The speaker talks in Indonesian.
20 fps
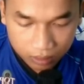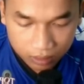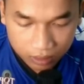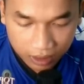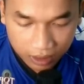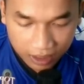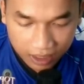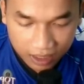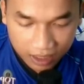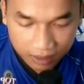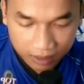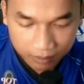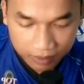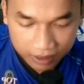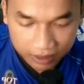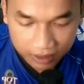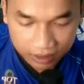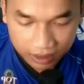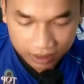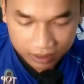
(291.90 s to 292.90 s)
Nah
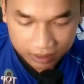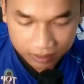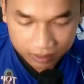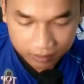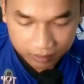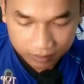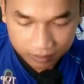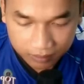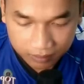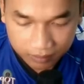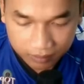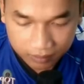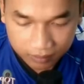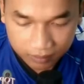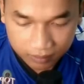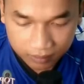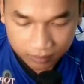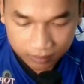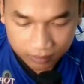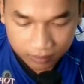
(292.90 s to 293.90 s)
mati guys.
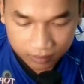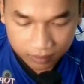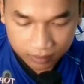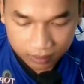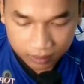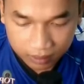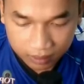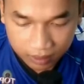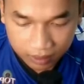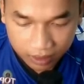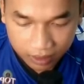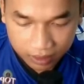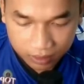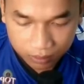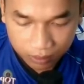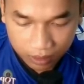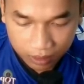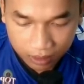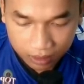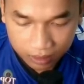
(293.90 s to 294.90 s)
Nice
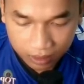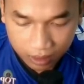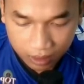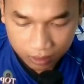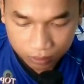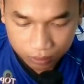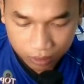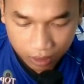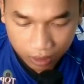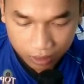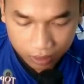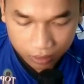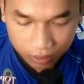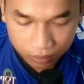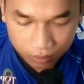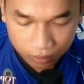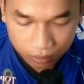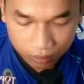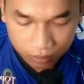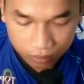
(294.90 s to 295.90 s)
one. Aduh dah
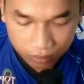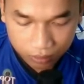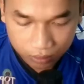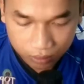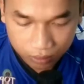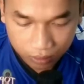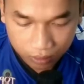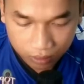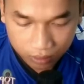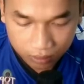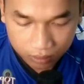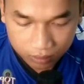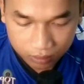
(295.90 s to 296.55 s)
ditunggu dong.